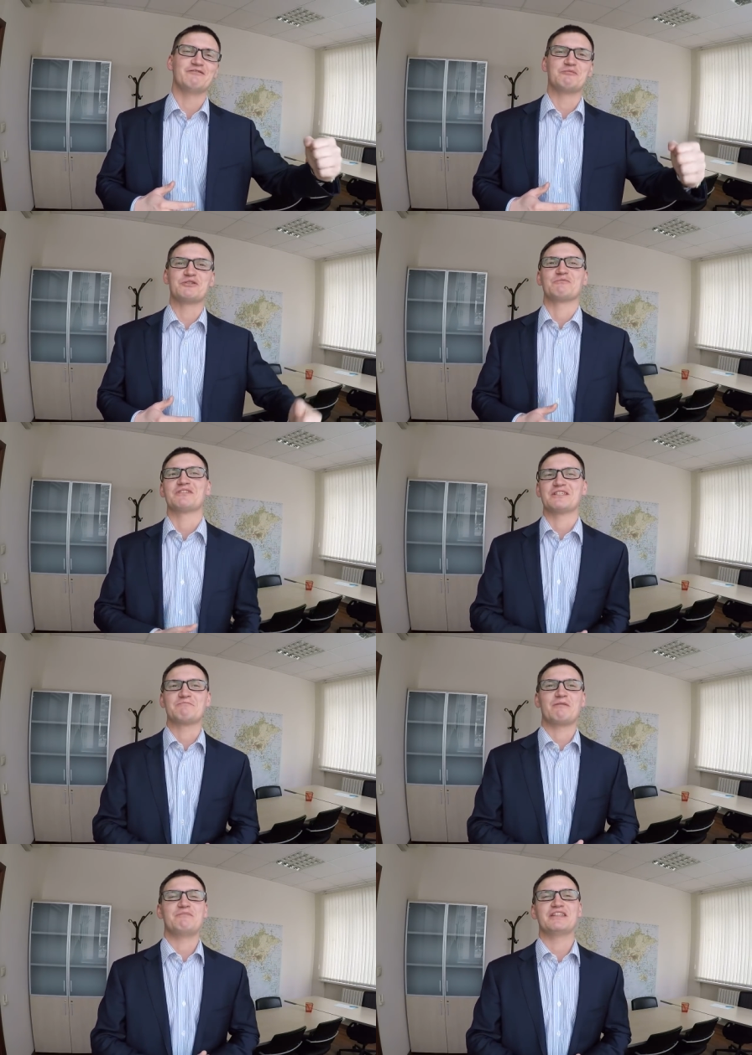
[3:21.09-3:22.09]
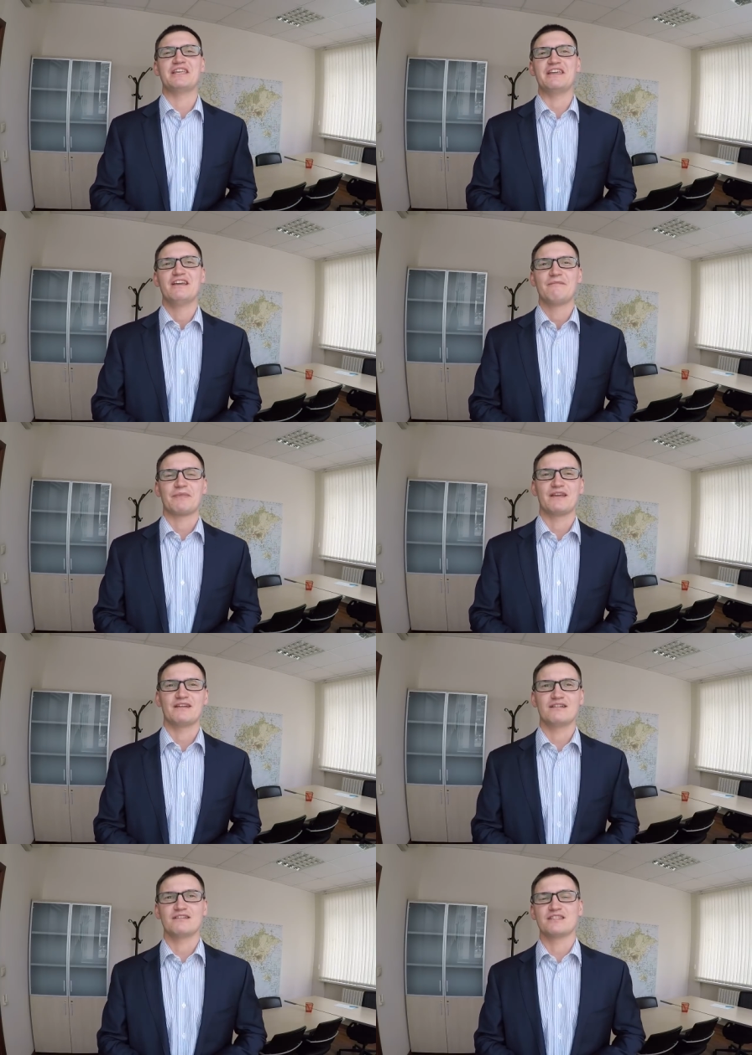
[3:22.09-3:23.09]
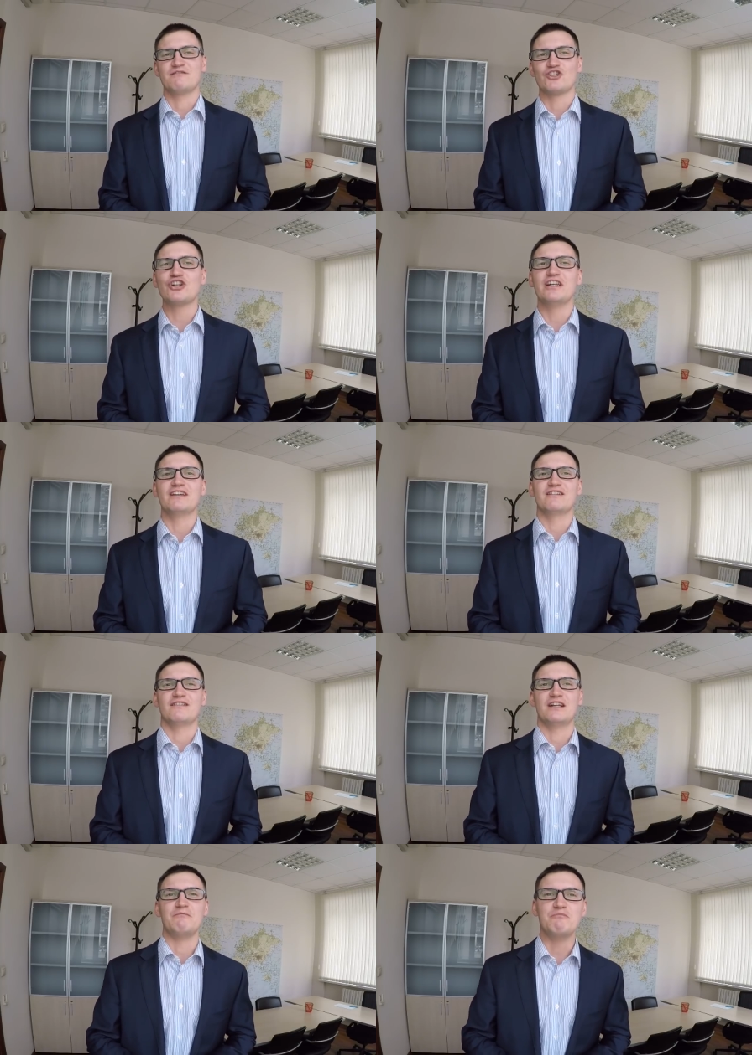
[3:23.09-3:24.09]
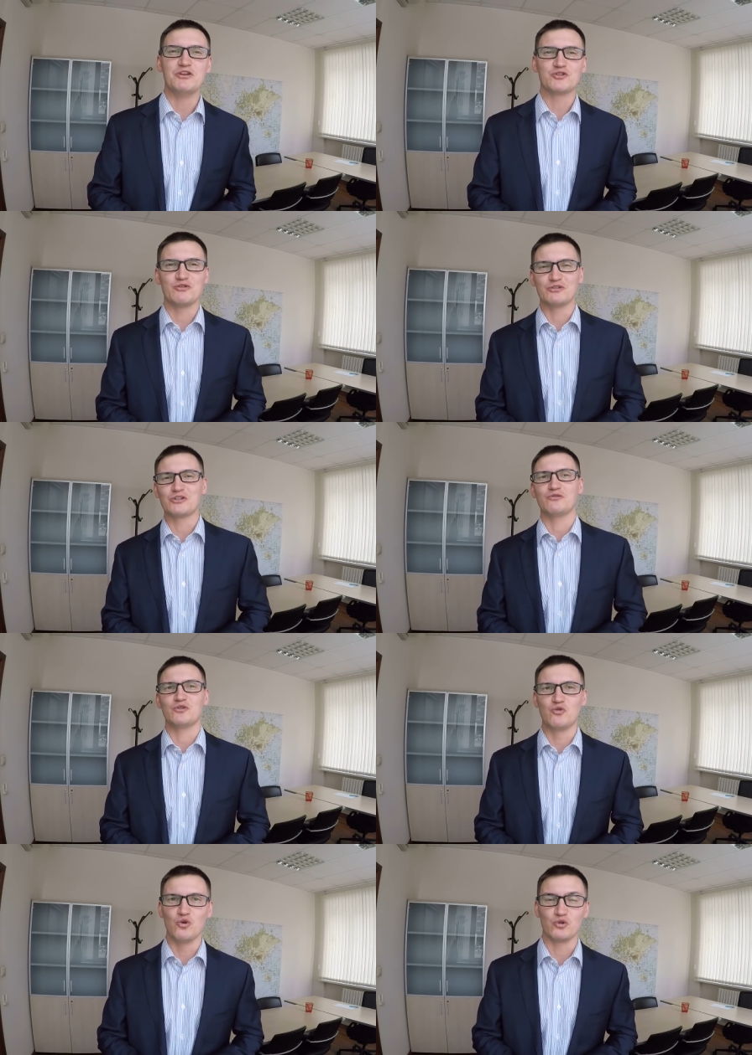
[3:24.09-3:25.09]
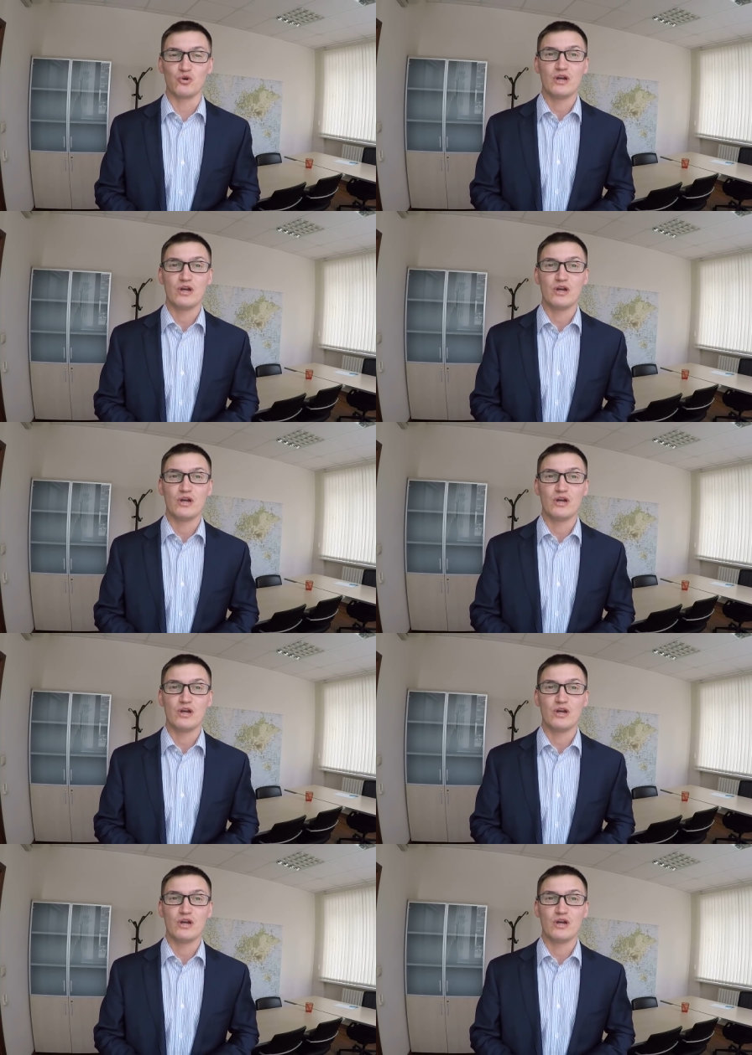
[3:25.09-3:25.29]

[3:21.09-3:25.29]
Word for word: в общем-то, с победой Э, завершили олимпийскую вот эту вот гонку.